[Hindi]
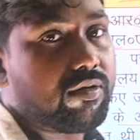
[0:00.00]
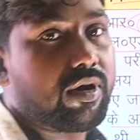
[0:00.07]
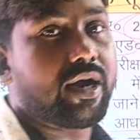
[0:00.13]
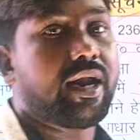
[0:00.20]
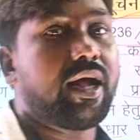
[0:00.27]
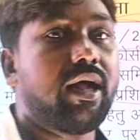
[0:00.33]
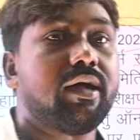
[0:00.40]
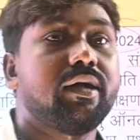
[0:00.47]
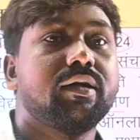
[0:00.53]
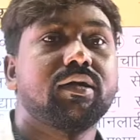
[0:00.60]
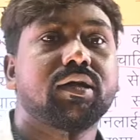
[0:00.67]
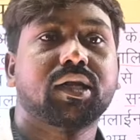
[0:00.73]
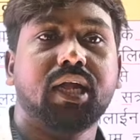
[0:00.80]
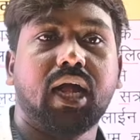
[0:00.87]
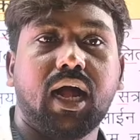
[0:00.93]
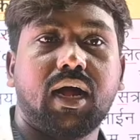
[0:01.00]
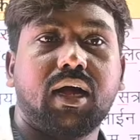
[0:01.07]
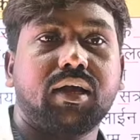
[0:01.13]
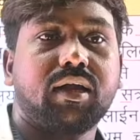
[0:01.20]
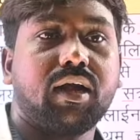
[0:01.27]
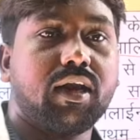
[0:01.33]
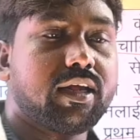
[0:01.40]
वाला था
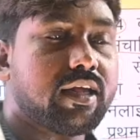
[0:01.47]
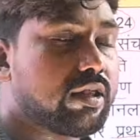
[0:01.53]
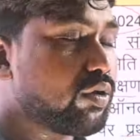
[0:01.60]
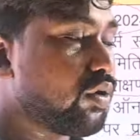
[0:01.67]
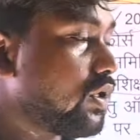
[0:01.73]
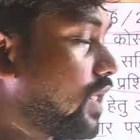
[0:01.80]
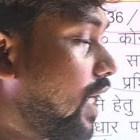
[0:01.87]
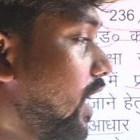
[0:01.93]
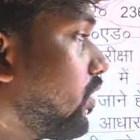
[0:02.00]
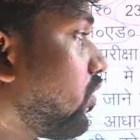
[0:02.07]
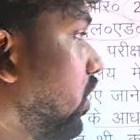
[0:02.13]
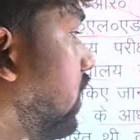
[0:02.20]
यानी कि दो तारीख को